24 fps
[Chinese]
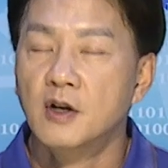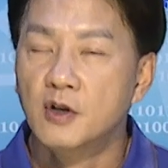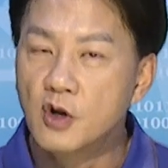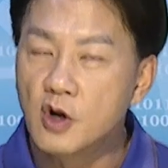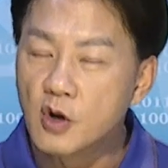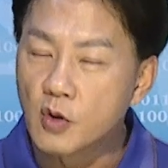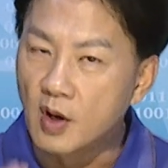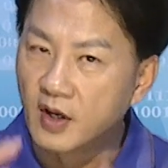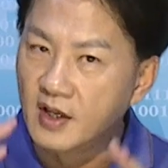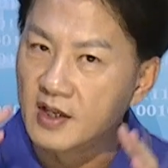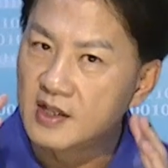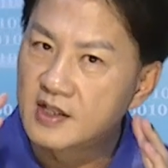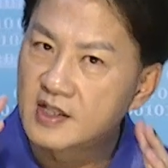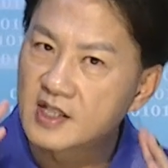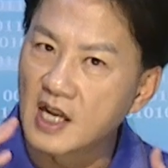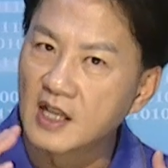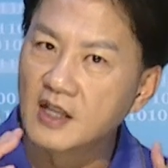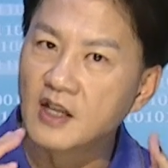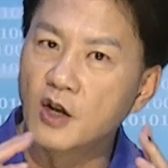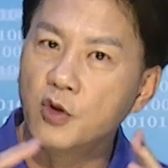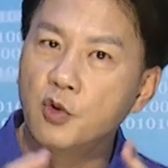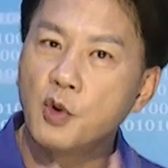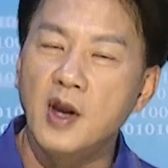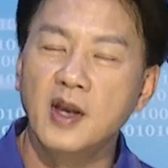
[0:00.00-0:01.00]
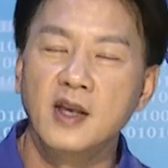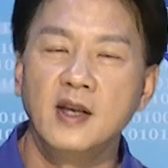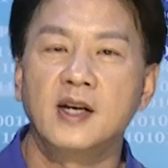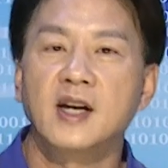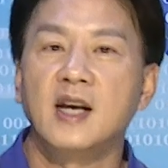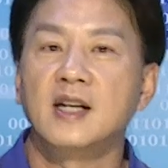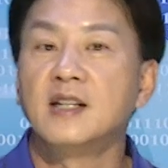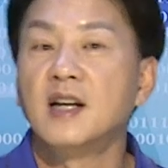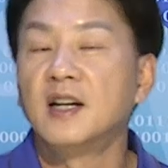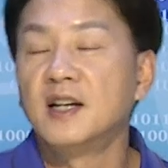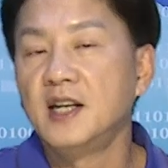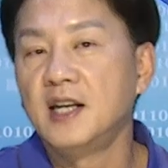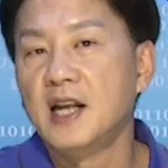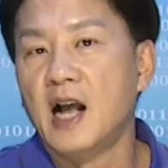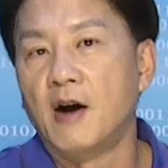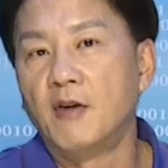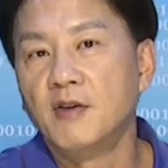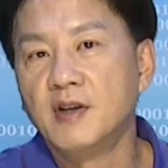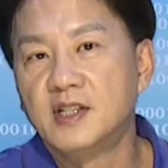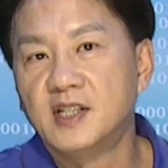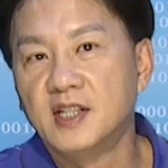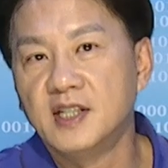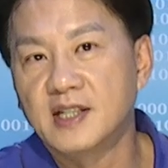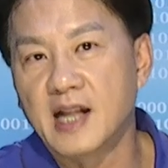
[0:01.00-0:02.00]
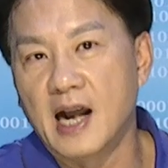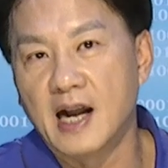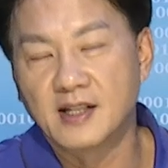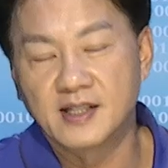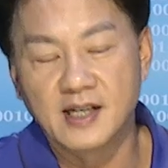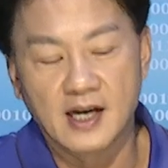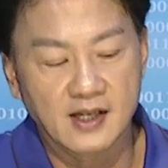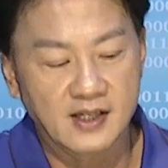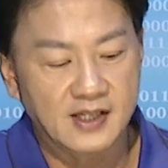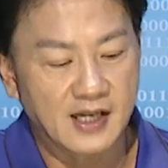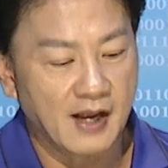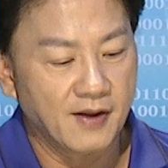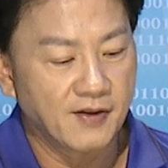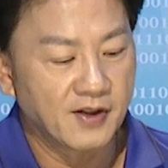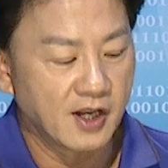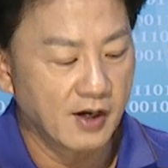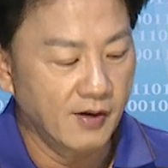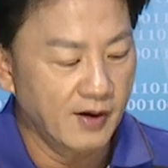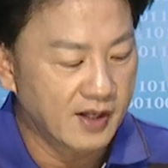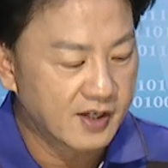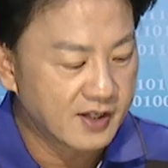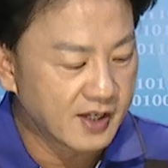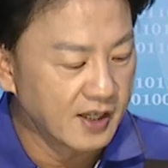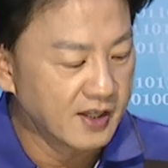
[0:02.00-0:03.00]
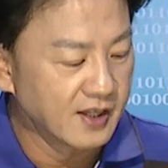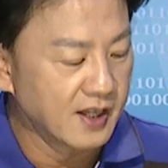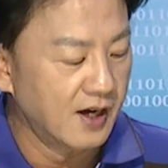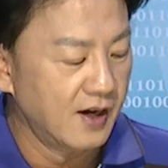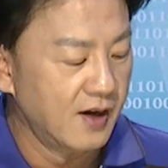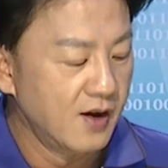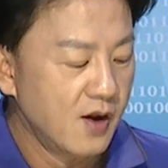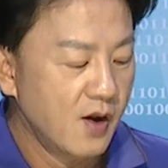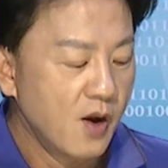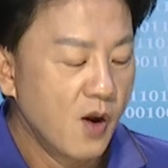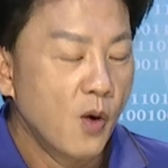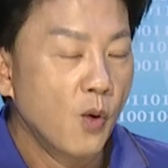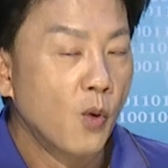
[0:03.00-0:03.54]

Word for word: 如果你真的愿意跟着利豪一起打江山，各位真的，